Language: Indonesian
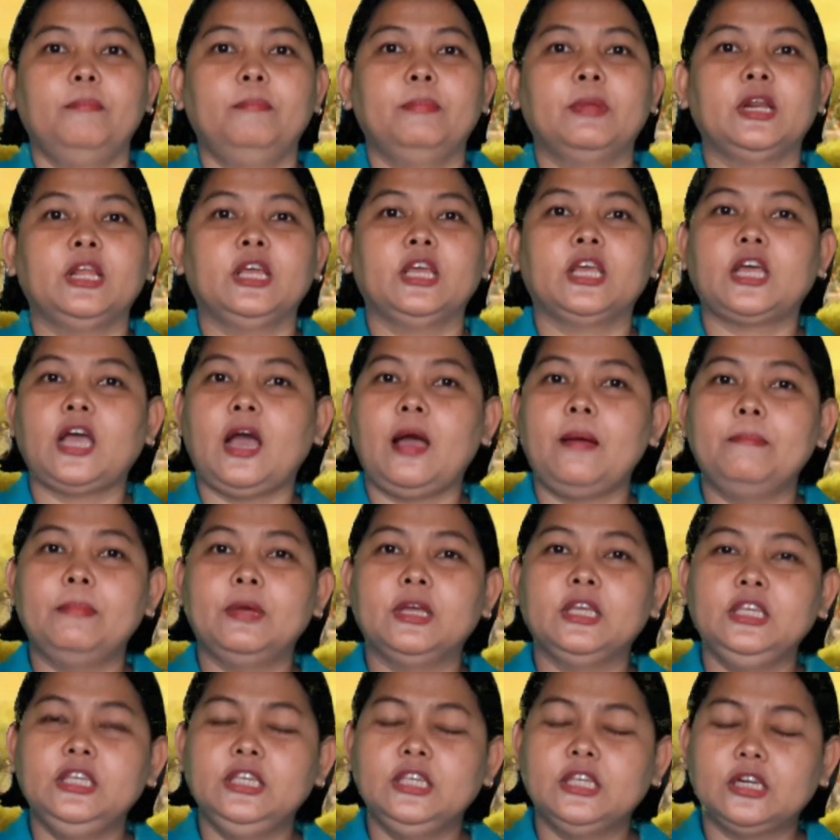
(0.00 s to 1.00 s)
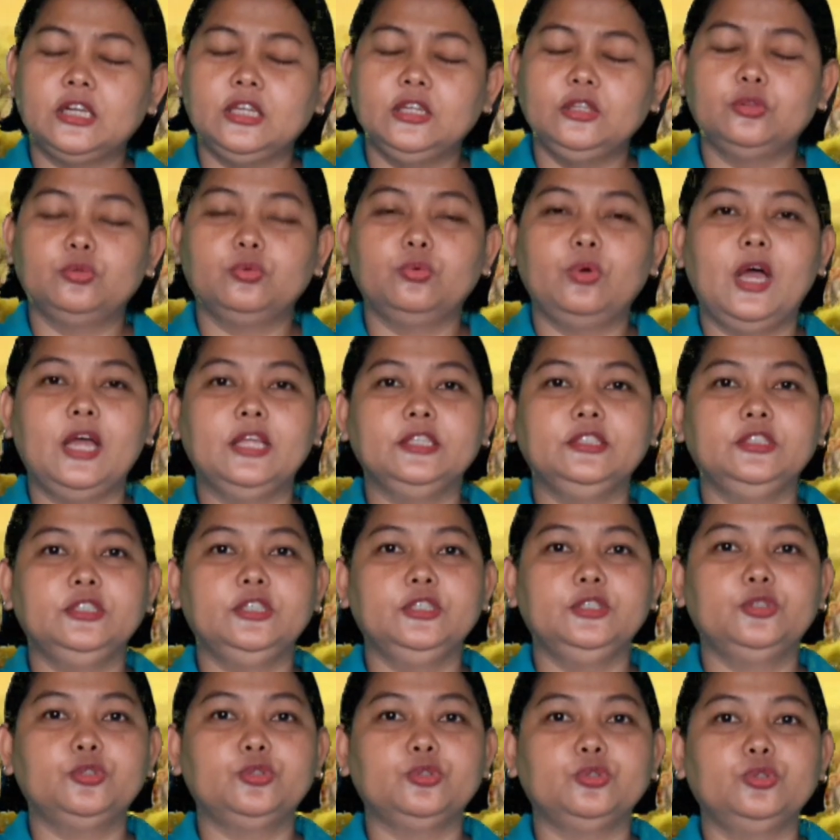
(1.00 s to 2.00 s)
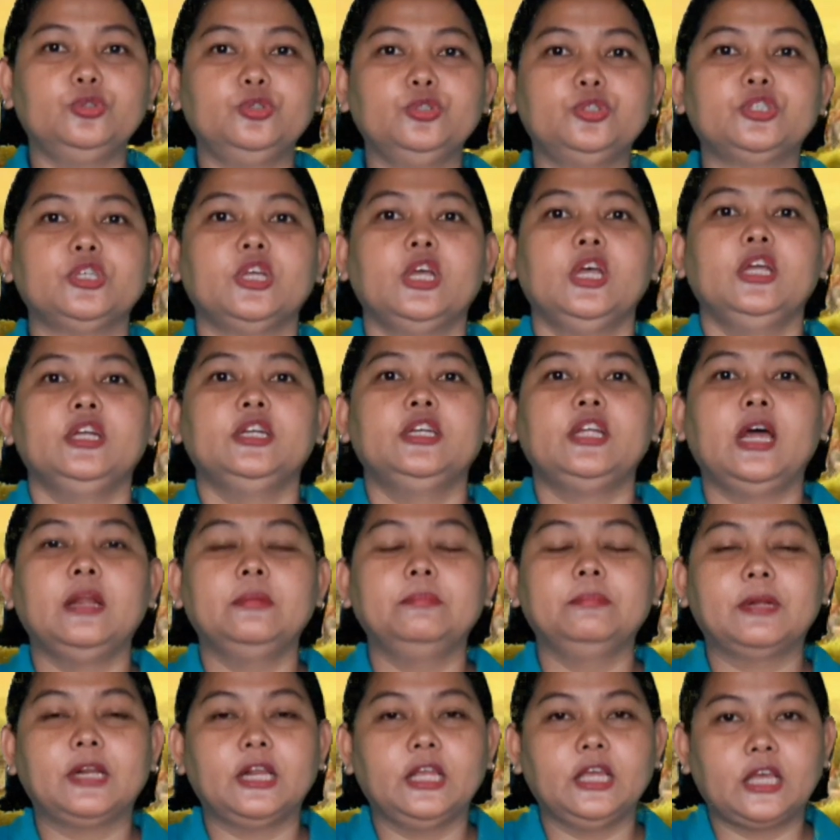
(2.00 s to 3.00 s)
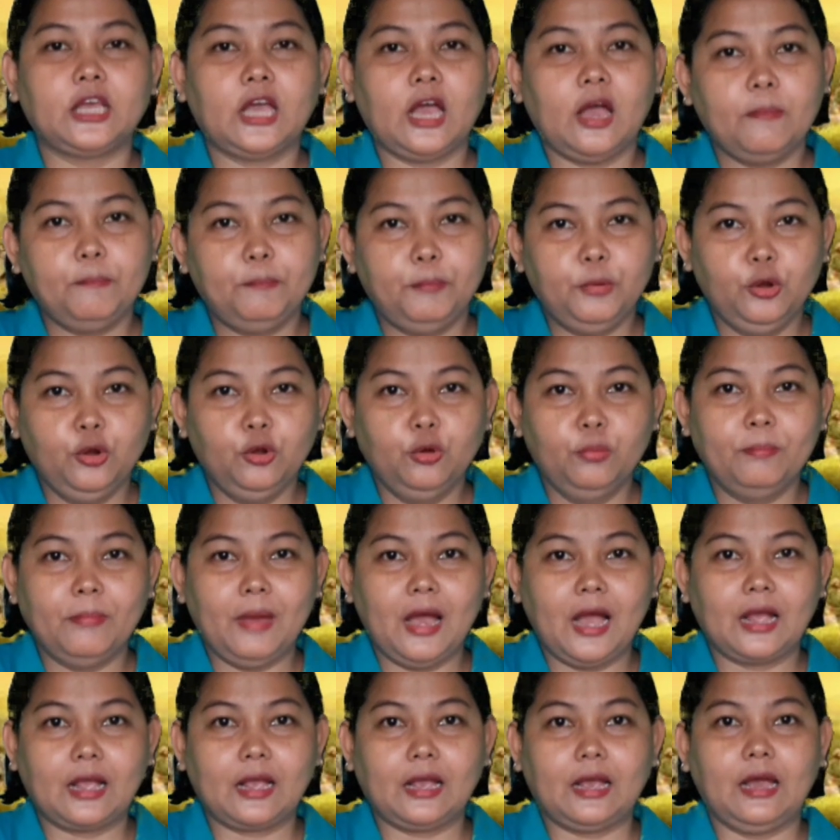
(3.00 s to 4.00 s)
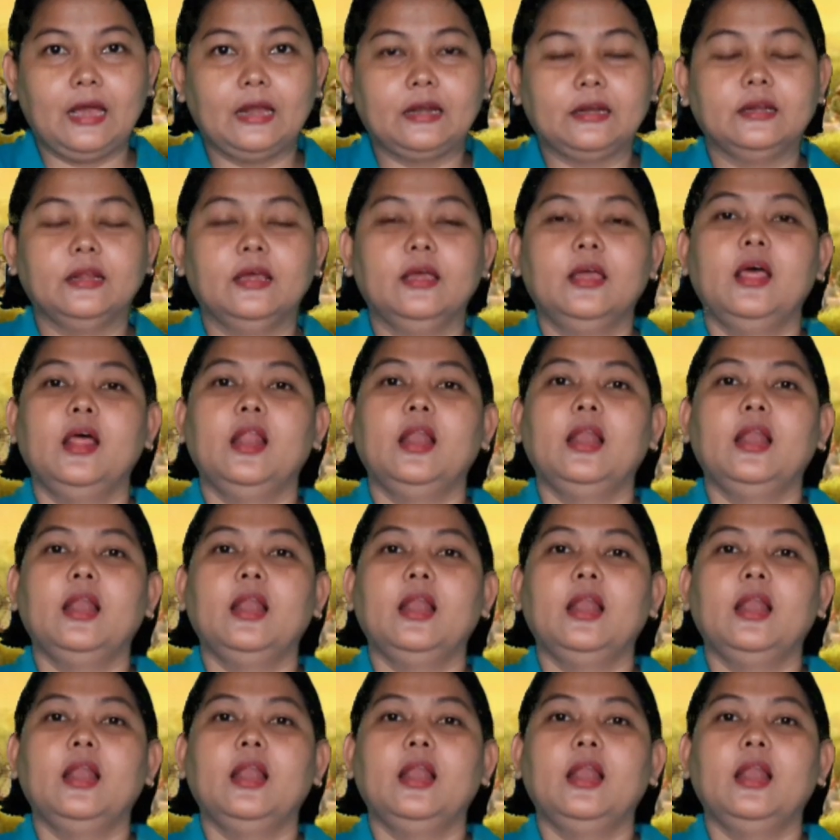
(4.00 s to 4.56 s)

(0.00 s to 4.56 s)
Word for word: Mereka mengiring Tuhan Yesus dan mereka belum makan.